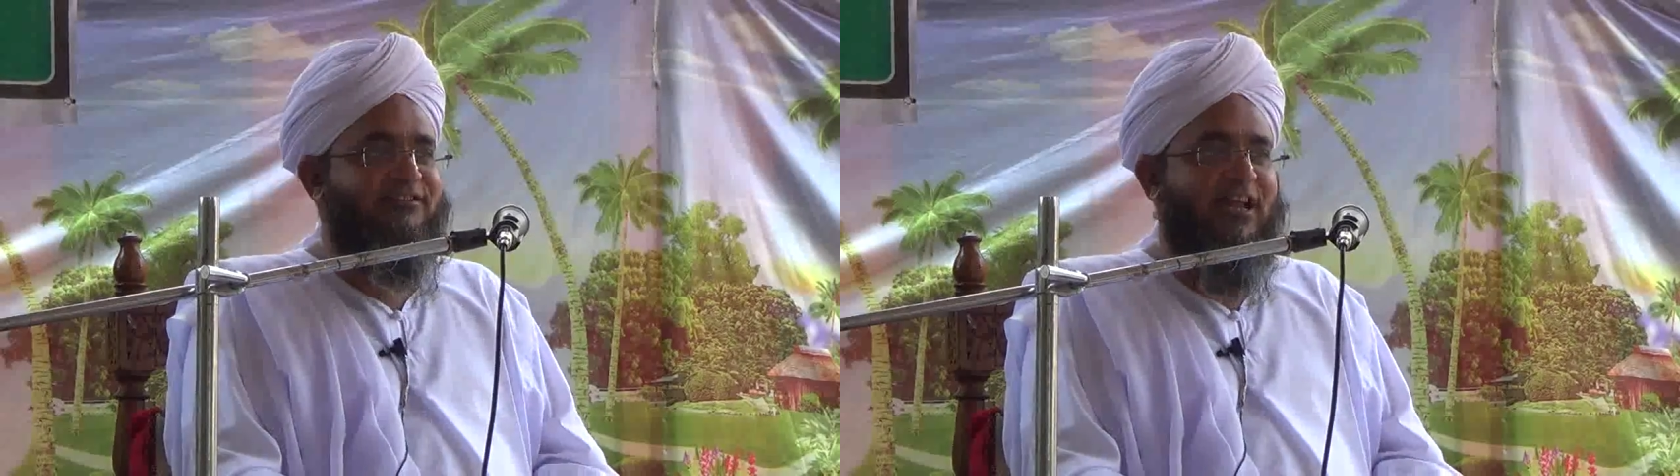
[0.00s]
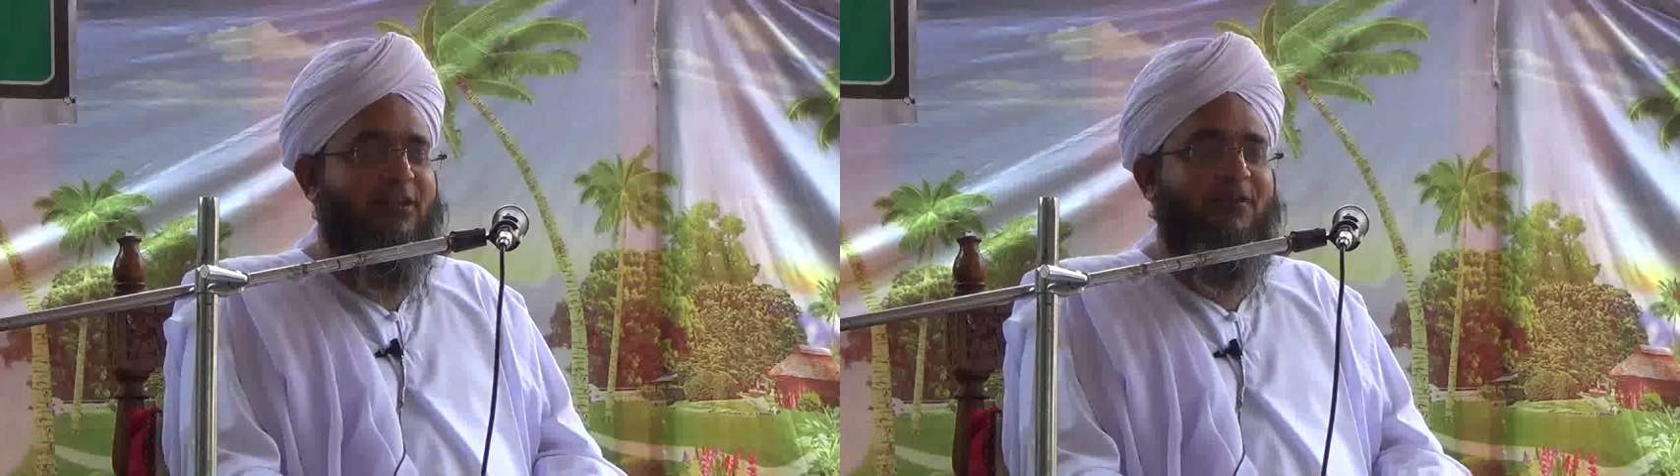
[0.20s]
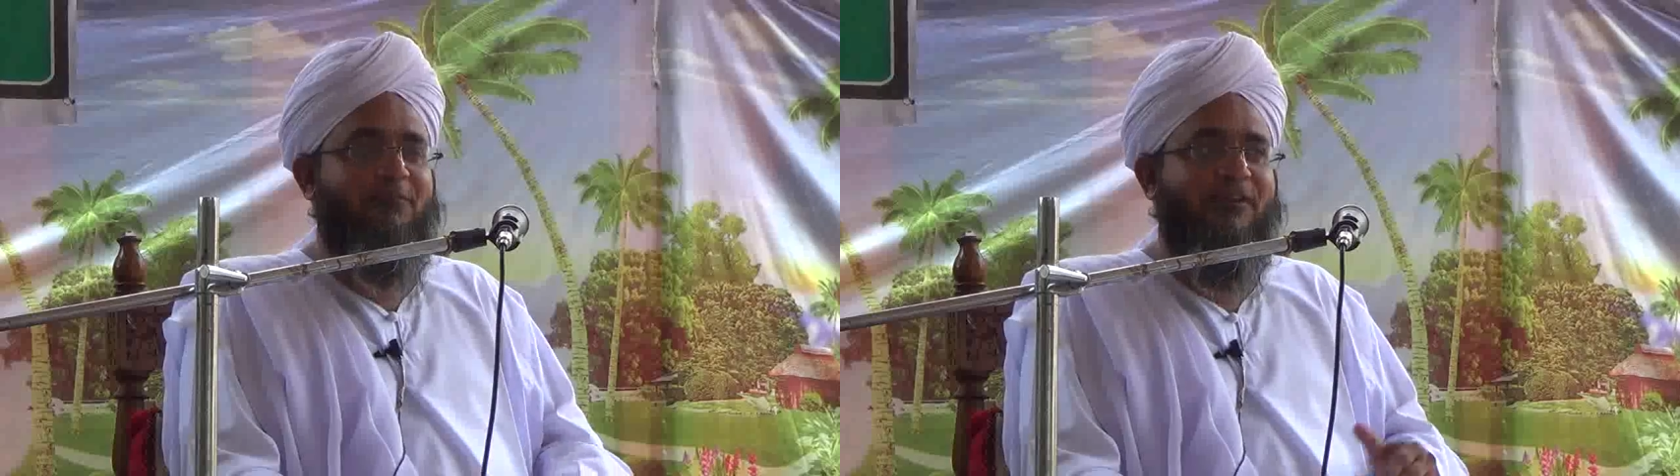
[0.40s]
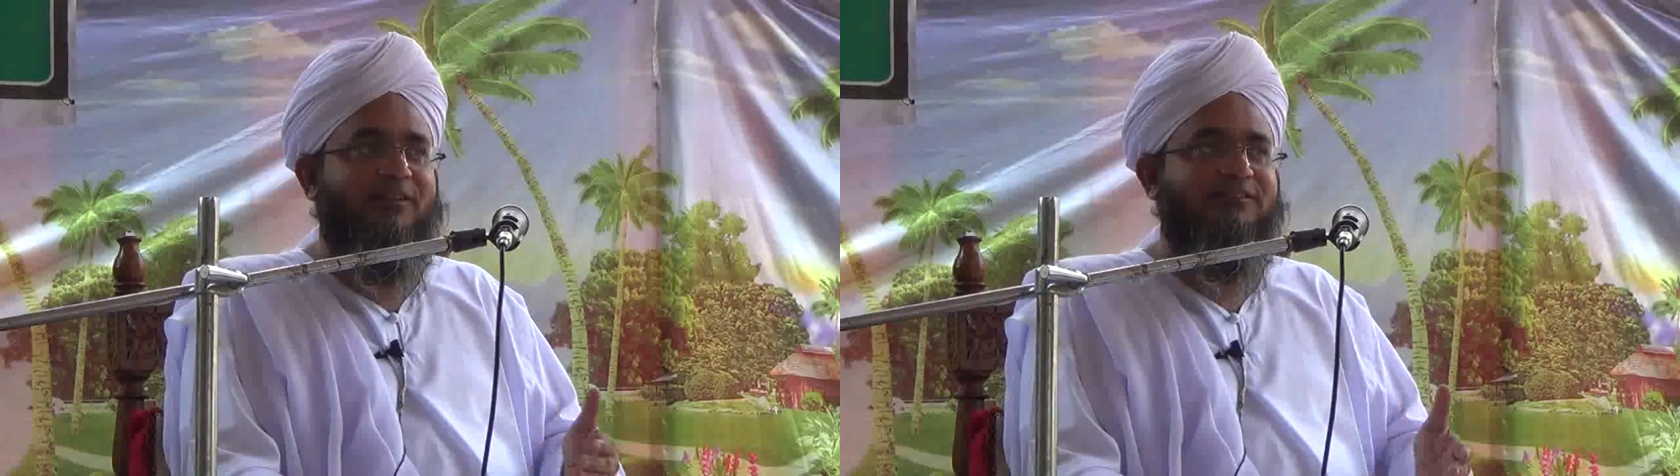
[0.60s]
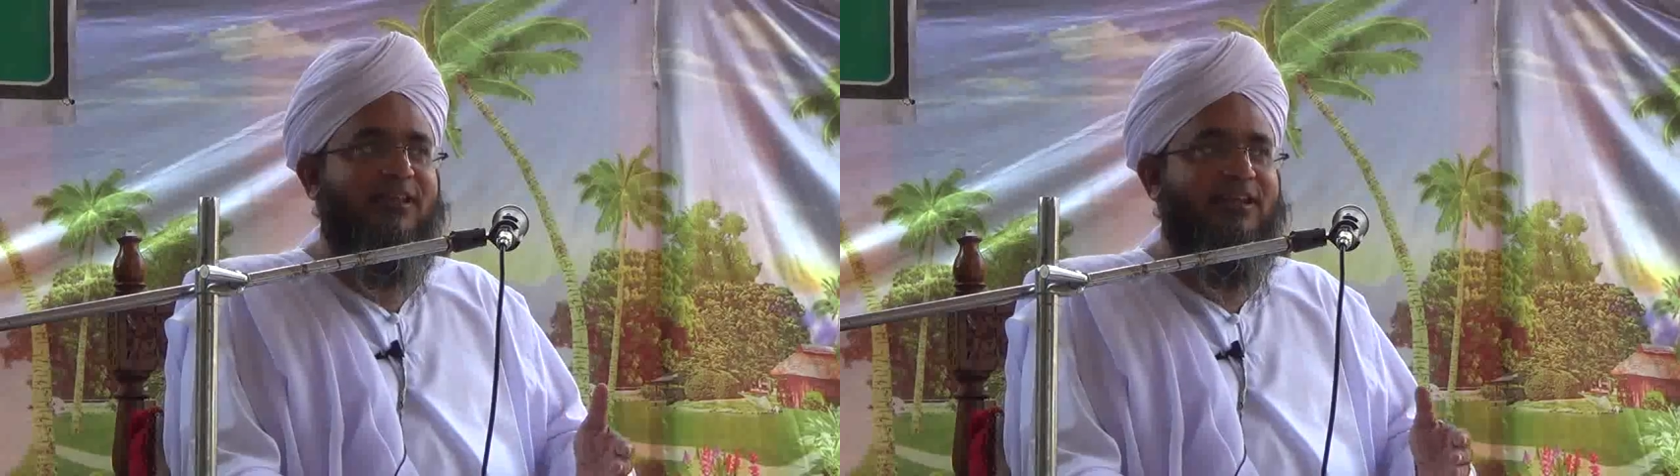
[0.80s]
जालिम की
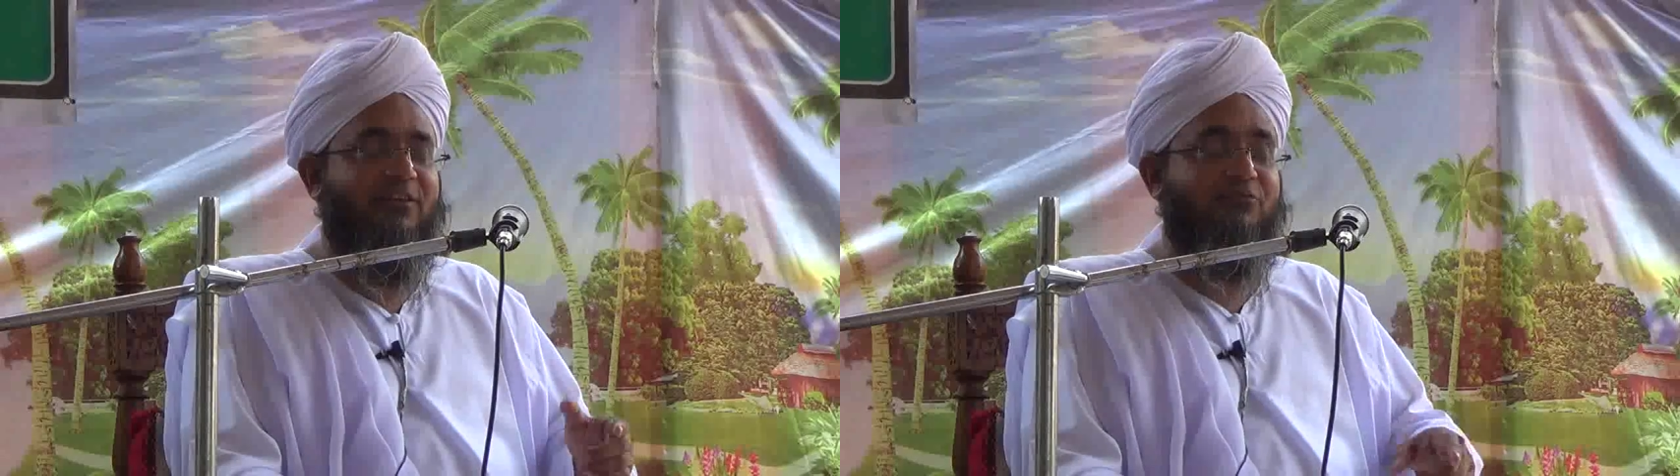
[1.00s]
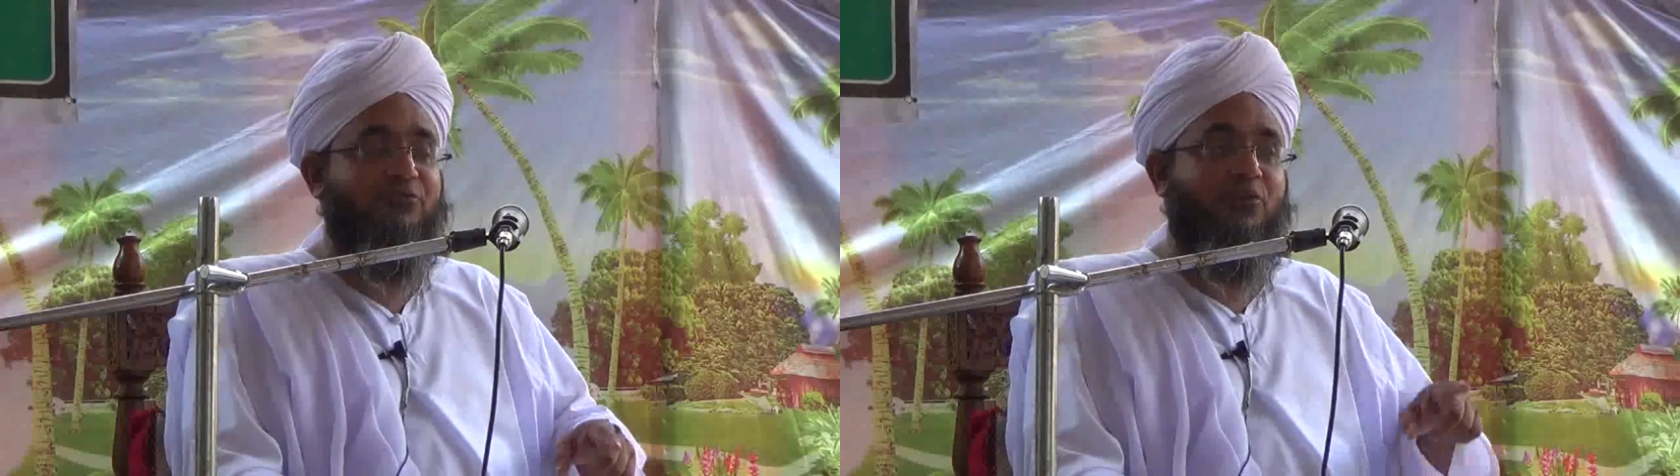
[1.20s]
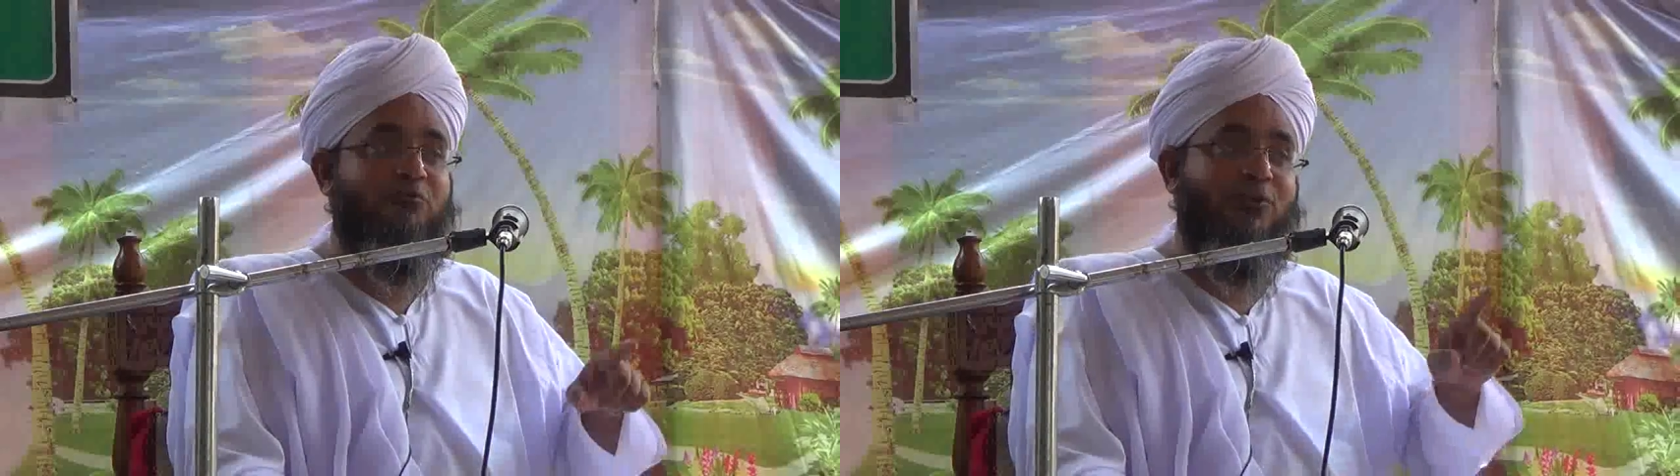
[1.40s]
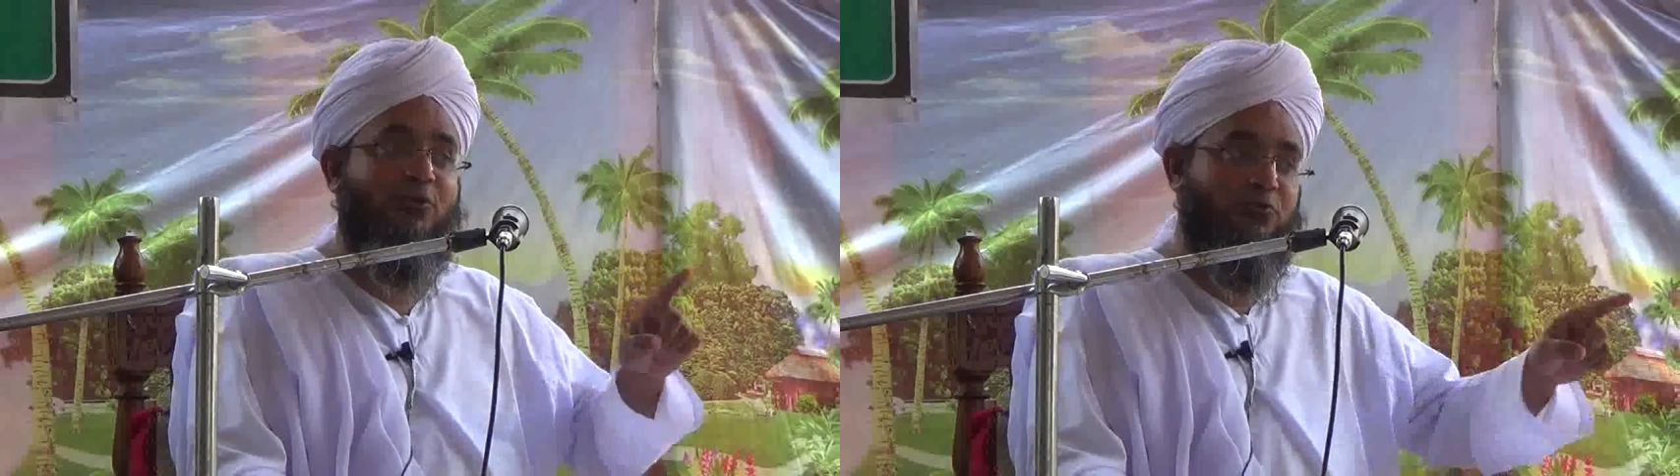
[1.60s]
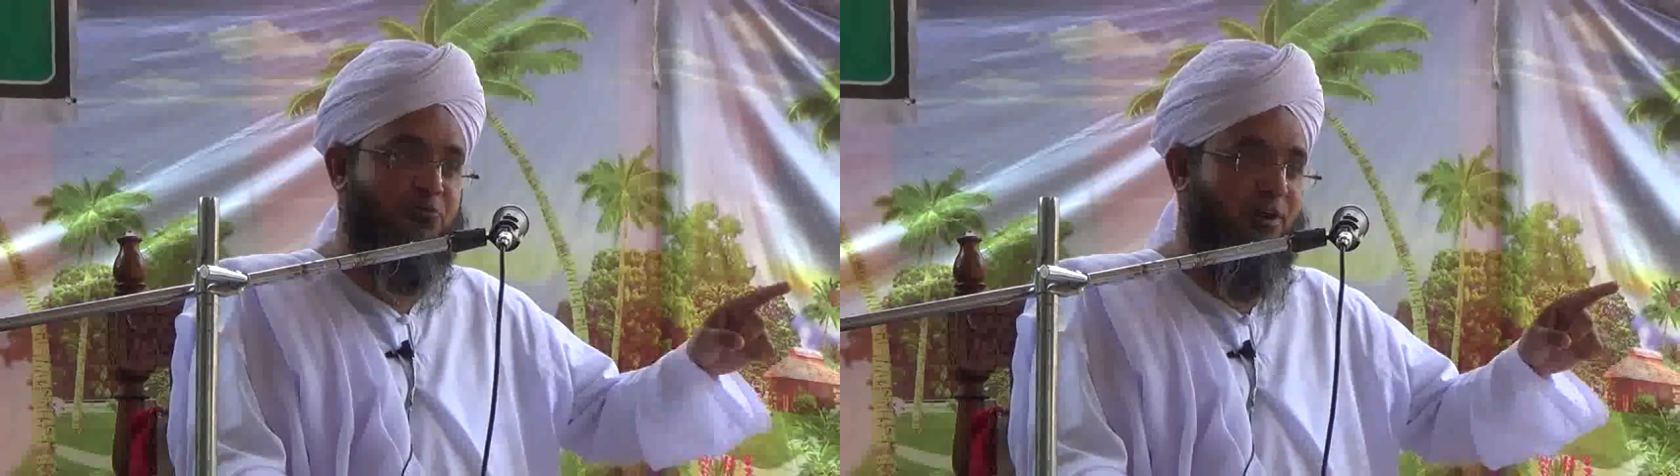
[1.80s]
मदद इस तरह कि उसको जुल्म से
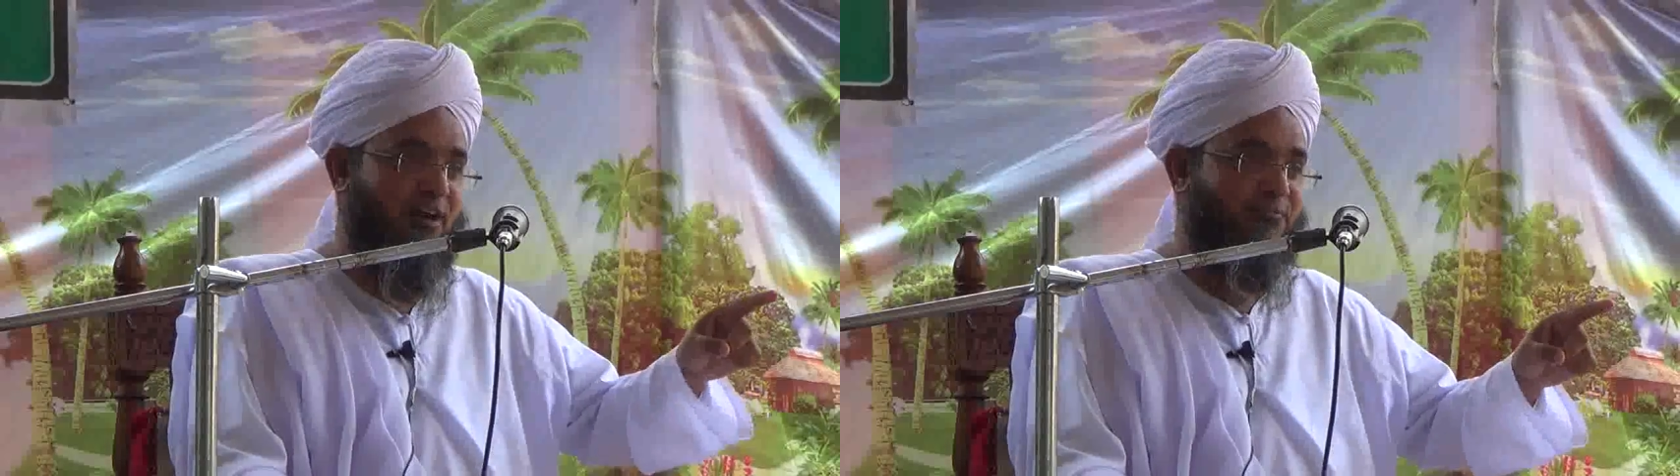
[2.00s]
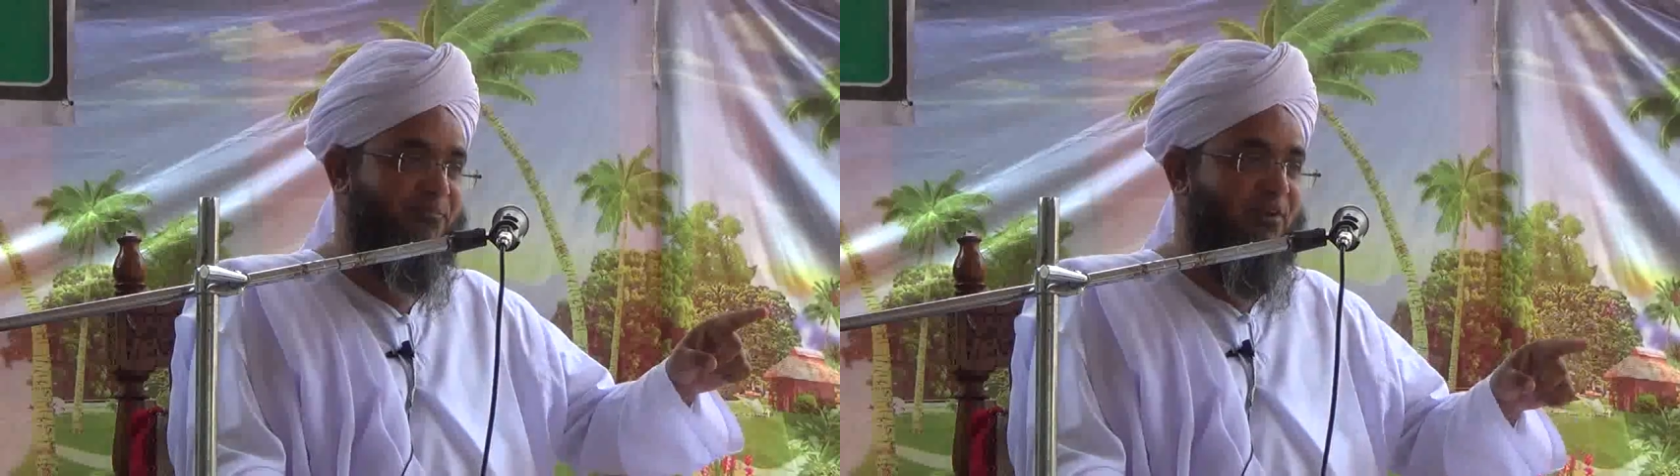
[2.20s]
रोकूंगा